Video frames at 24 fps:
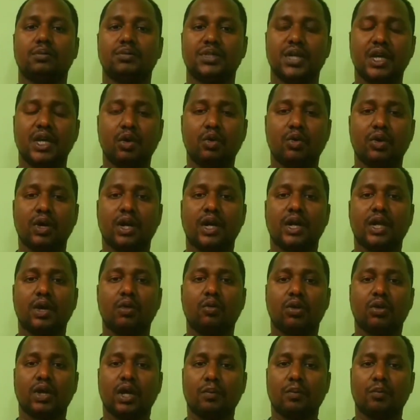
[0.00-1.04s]
সেই ঘটনাটি
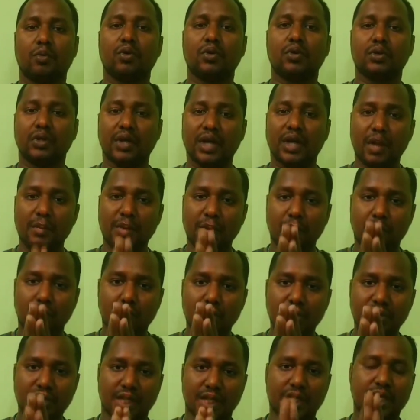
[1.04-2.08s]
ঘটার পর তো আমি
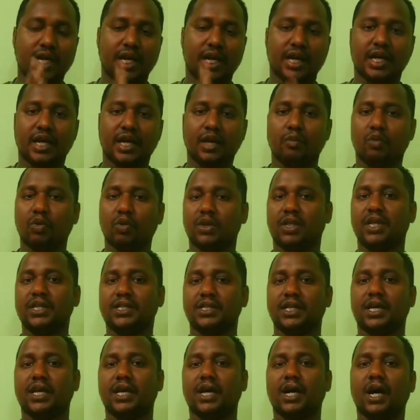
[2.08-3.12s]
পুলিশ আধিকারিককে বলতে
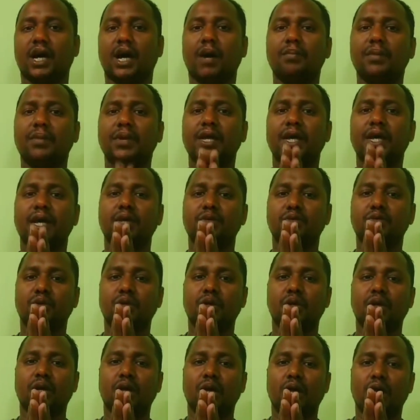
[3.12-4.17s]
চাই আপনি
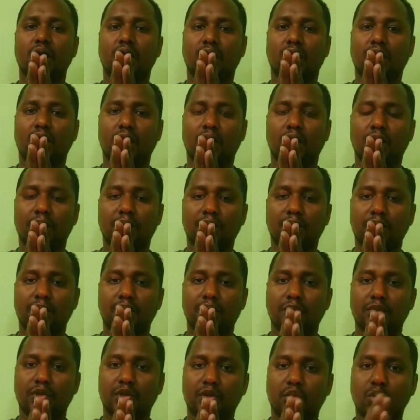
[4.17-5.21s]
একজন
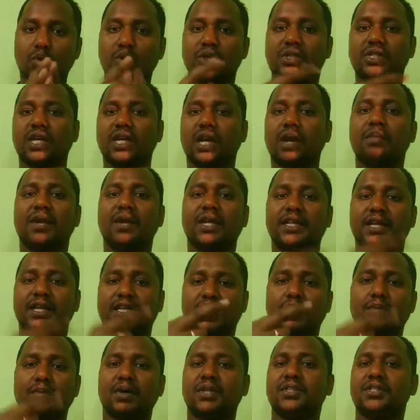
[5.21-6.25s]
টু স্টার আমরা
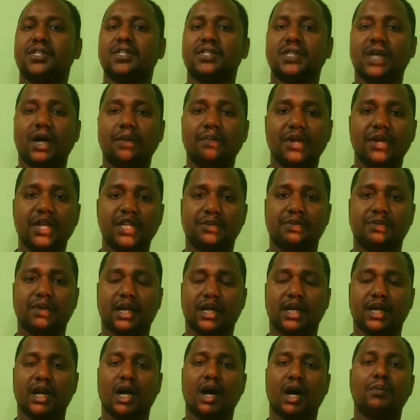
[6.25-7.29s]
দেখতে পাচ্ছি সাব
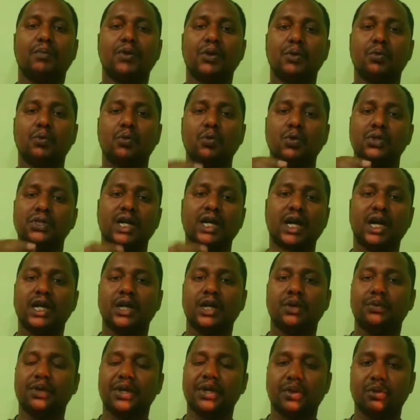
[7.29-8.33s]
ইন্সপেক্টর আপনি কোনো জায়গায়
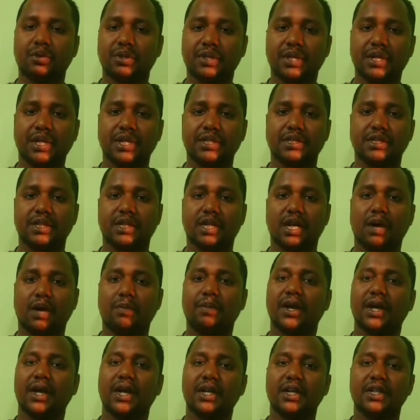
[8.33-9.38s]
ডিউটি করতে গেছেন
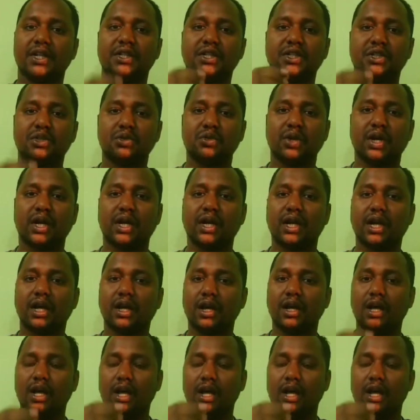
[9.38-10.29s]
আপনাকে নির্দিষ্ট একটা